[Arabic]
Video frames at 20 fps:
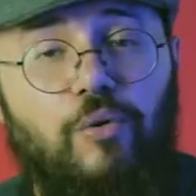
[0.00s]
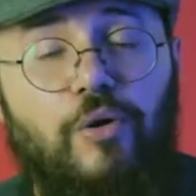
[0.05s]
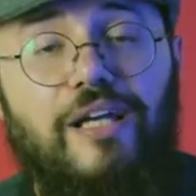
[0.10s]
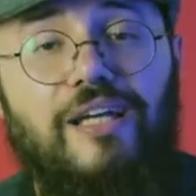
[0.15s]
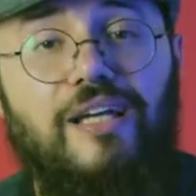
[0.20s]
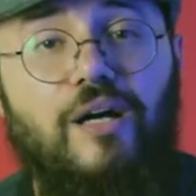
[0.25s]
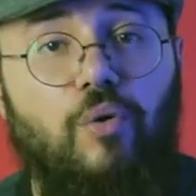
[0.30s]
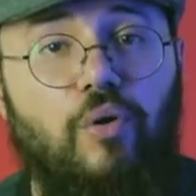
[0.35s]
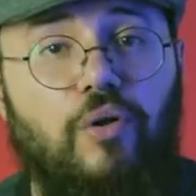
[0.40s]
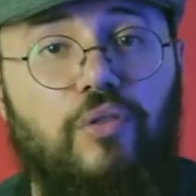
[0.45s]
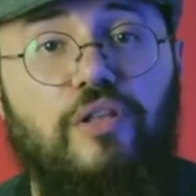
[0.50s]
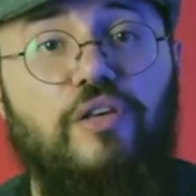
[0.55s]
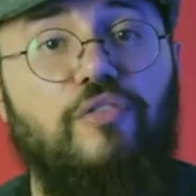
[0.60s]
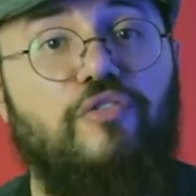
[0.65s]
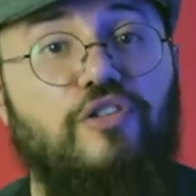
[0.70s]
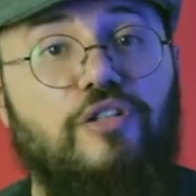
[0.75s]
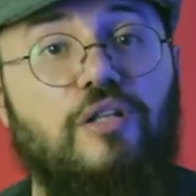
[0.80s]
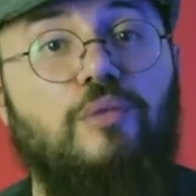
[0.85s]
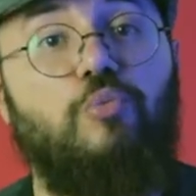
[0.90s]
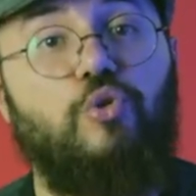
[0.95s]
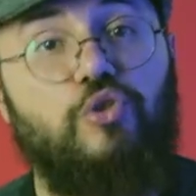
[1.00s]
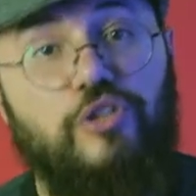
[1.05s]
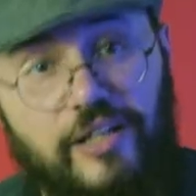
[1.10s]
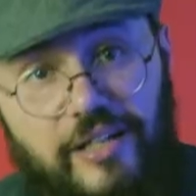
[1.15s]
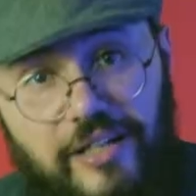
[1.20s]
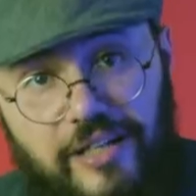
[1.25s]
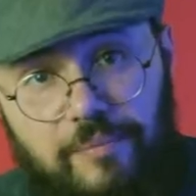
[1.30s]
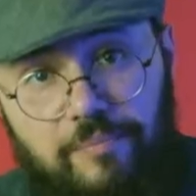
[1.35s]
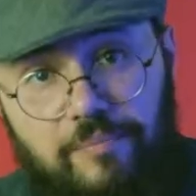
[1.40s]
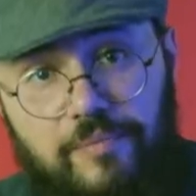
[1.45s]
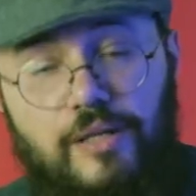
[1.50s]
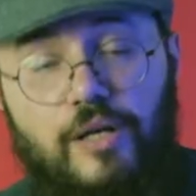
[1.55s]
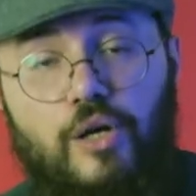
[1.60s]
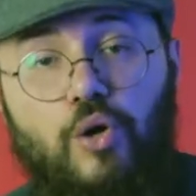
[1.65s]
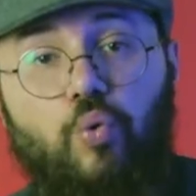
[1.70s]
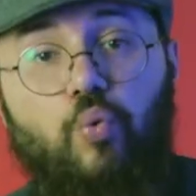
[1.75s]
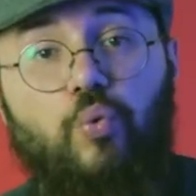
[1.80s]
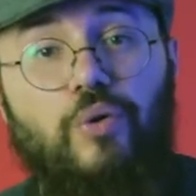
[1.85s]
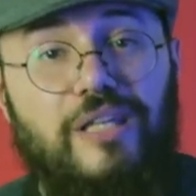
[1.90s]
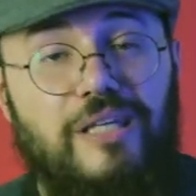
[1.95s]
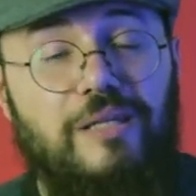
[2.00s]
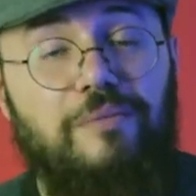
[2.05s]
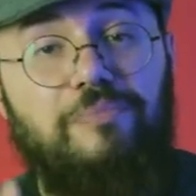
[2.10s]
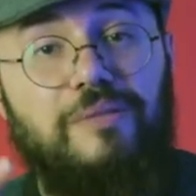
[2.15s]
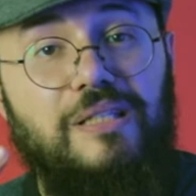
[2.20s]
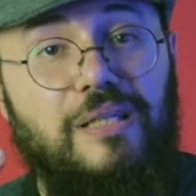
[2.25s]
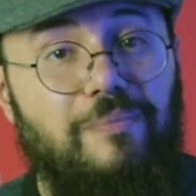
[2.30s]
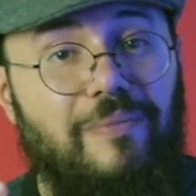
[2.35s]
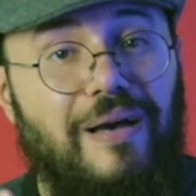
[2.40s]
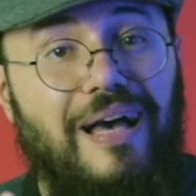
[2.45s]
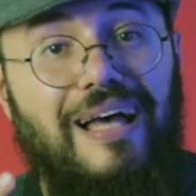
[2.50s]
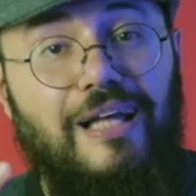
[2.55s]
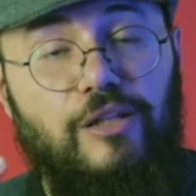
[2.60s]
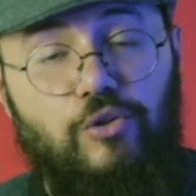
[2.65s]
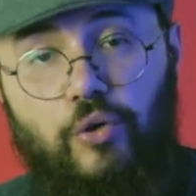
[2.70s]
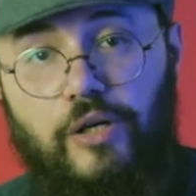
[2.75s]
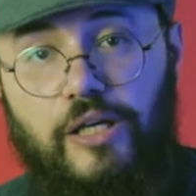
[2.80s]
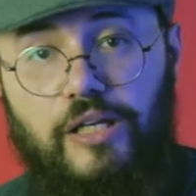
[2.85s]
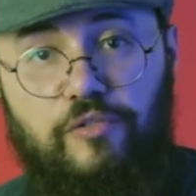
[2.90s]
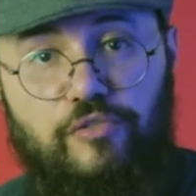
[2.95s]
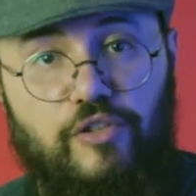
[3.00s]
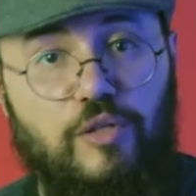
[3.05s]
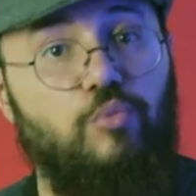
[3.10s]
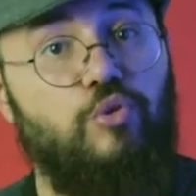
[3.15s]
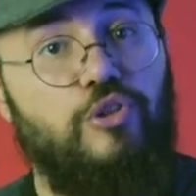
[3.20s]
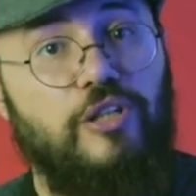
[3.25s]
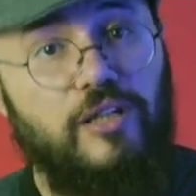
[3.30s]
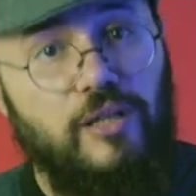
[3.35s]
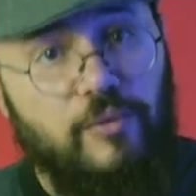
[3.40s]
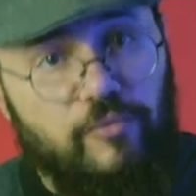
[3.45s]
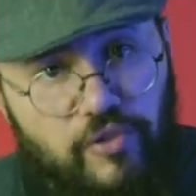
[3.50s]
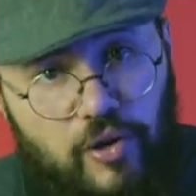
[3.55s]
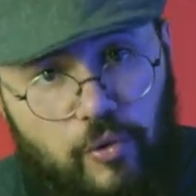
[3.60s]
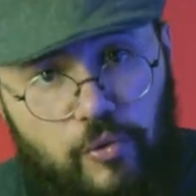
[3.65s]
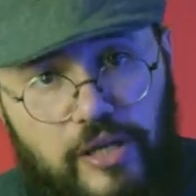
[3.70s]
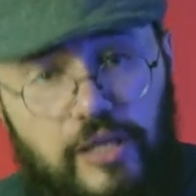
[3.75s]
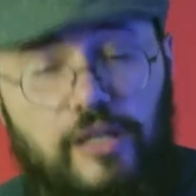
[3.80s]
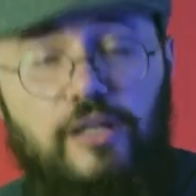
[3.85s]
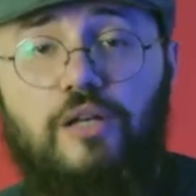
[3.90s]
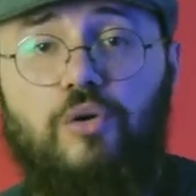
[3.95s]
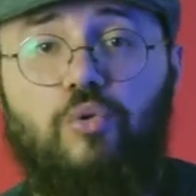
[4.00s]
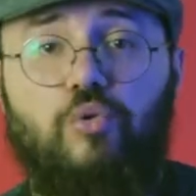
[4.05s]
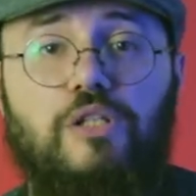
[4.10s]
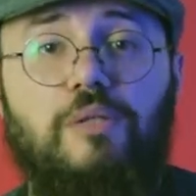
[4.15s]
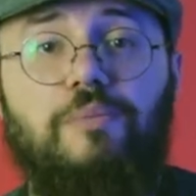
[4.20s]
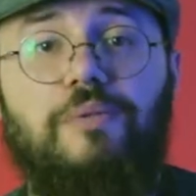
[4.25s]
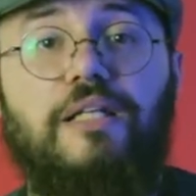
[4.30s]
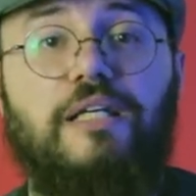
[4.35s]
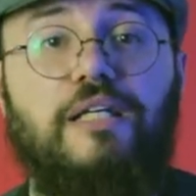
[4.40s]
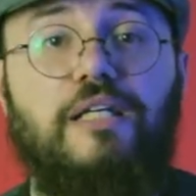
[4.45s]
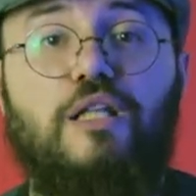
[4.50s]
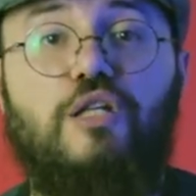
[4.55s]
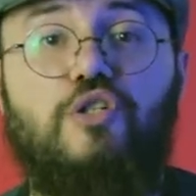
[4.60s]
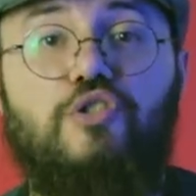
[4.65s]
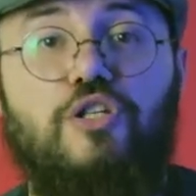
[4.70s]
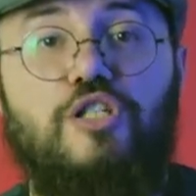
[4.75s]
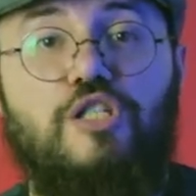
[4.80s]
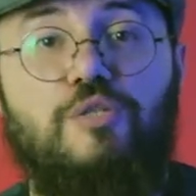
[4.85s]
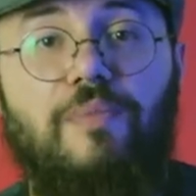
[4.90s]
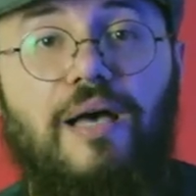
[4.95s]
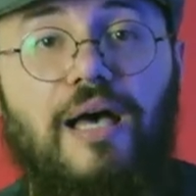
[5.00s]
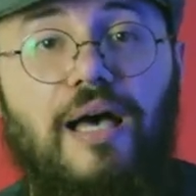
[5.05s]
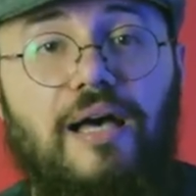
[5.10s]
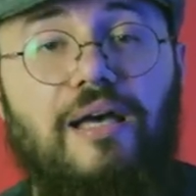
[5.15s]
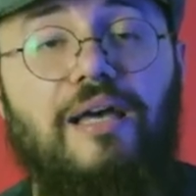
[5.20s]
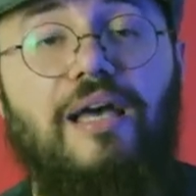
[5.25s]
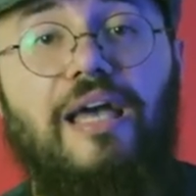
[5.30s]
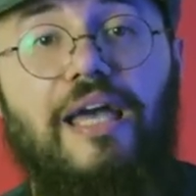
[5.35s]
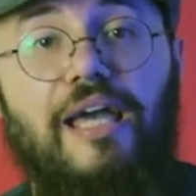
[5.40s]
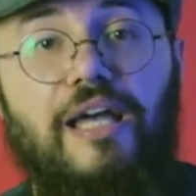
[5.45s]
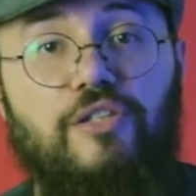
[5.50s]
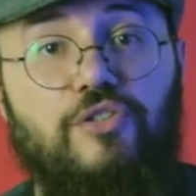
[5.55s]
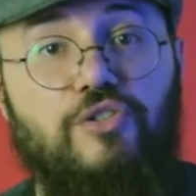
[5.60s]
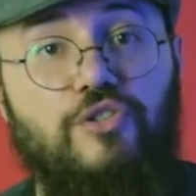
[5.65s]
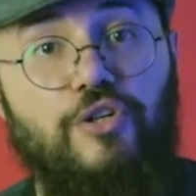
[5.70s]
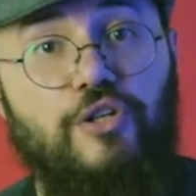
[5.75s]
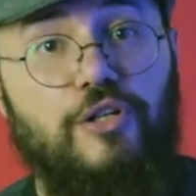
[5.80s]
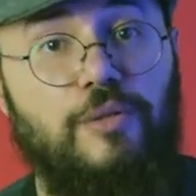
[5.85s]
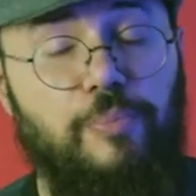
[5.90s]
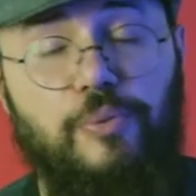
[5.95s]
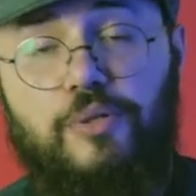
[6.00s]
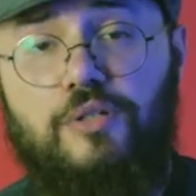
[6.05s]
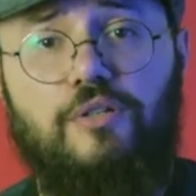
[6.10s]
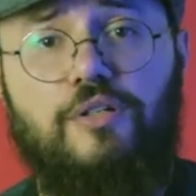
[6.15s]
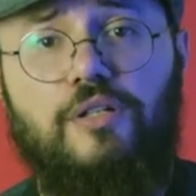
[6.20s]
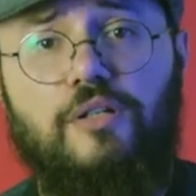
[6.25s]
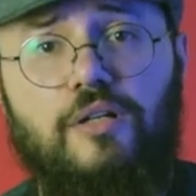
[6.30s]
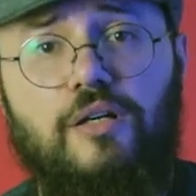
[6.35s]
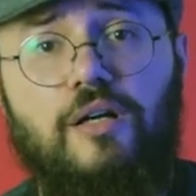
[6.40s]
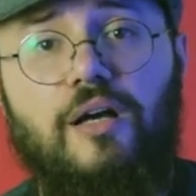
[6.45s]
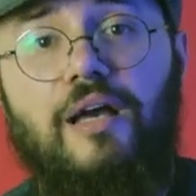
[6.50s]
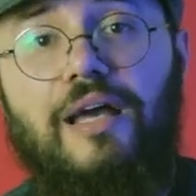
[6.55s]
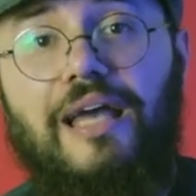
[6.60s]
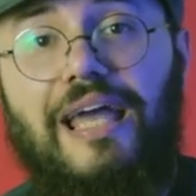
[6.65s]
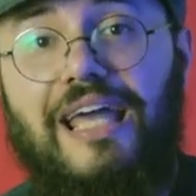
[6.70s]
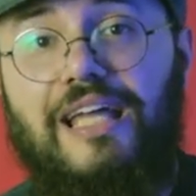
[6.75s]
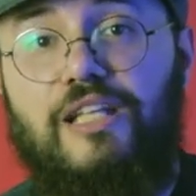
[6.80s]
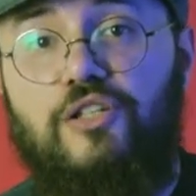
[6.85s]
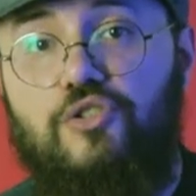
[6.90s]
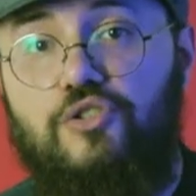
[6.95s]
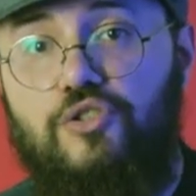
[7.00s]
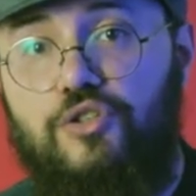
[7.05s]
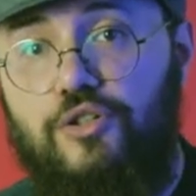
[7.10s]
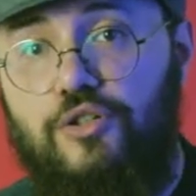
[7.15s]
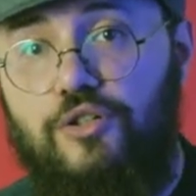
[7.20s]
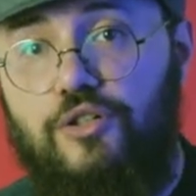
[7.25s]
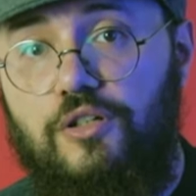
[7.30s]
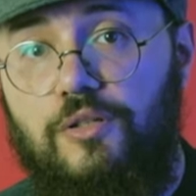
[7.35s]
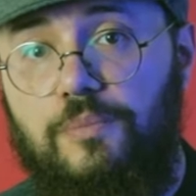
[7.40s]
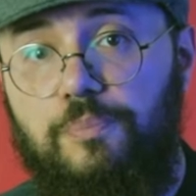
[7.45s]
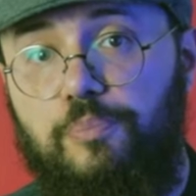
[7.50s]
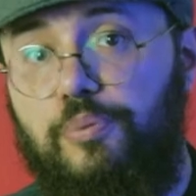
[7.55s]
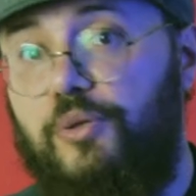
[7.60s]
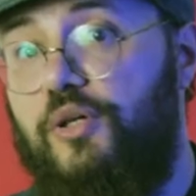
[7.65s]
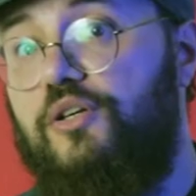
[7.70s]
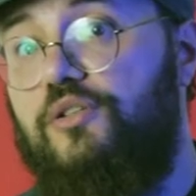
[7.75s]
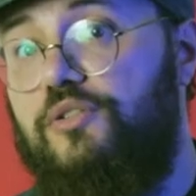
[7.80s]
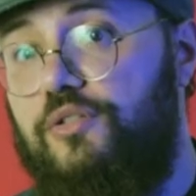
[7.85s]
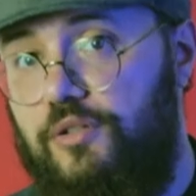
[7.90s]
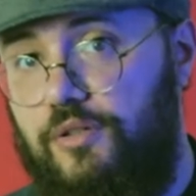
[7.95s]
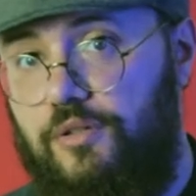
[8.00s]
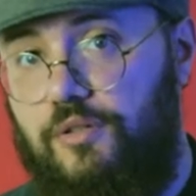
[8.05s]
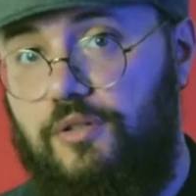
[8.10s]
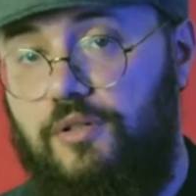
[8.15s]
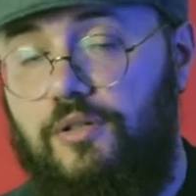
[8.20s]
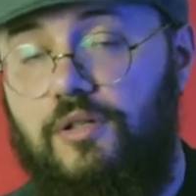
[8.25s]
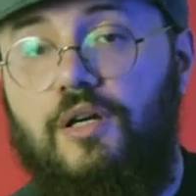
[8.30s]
وهي وظيفه المترجم وبتبقى نوعين في مترجم فوري ودي بالانجلش اسمها interpreter interpreter